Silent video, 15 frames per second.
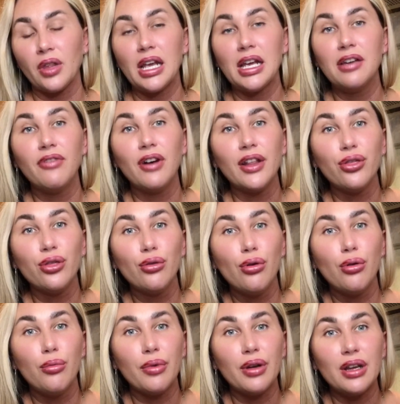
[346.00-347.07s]
И в
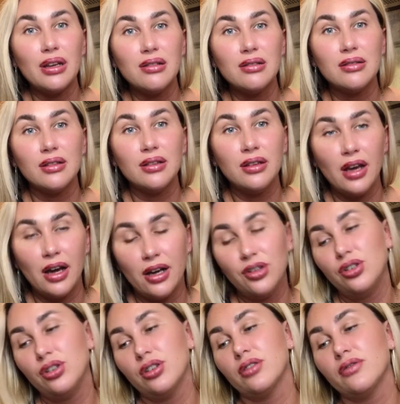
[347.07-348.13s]
одном из
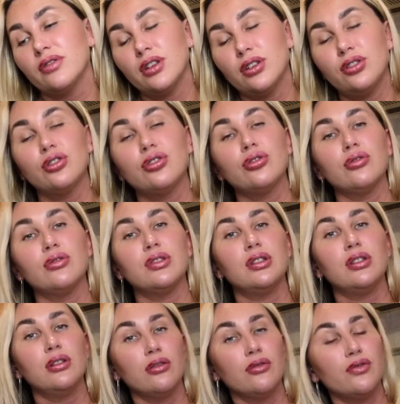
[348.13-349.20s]
ящиков, знаете, что он
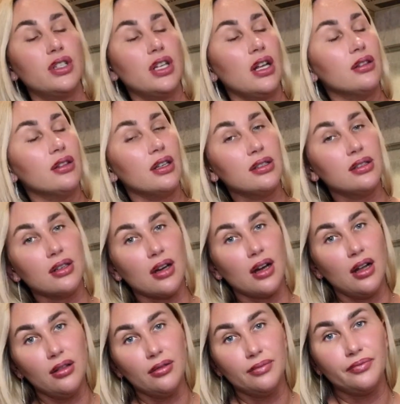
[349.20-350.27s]
сделал? Он взял,
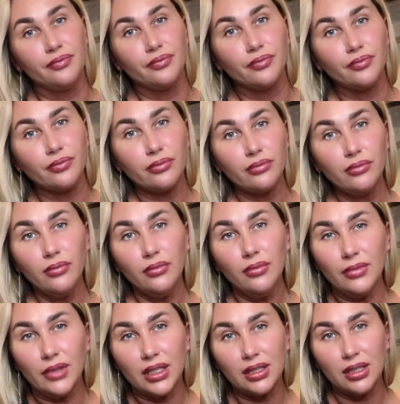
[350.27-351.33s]
насрал,
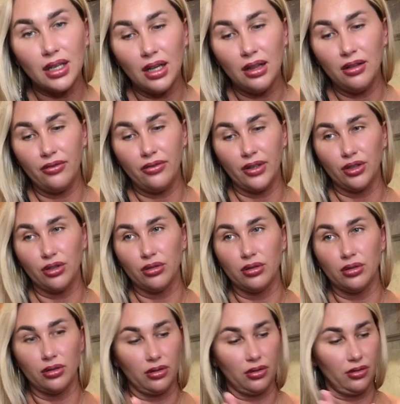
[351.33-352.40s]
насрал в этот,
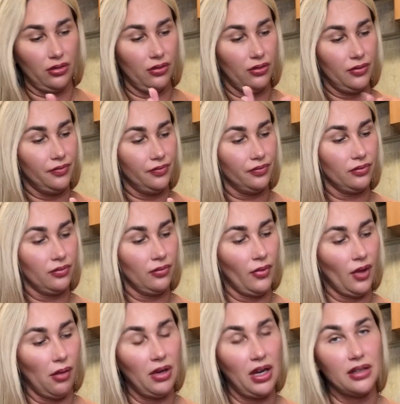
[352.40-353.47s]
э,
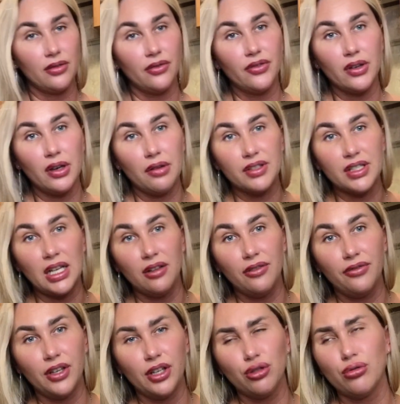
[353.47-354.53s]
знаете, в
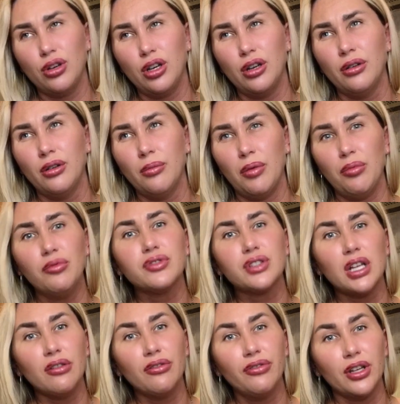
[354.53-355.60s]
салфетку, по-моему, в
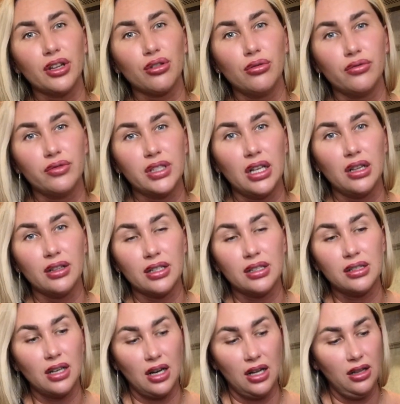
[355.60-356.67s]
салфетку взял,
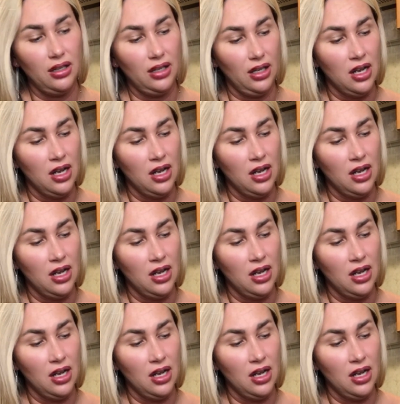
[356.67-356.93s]
насрал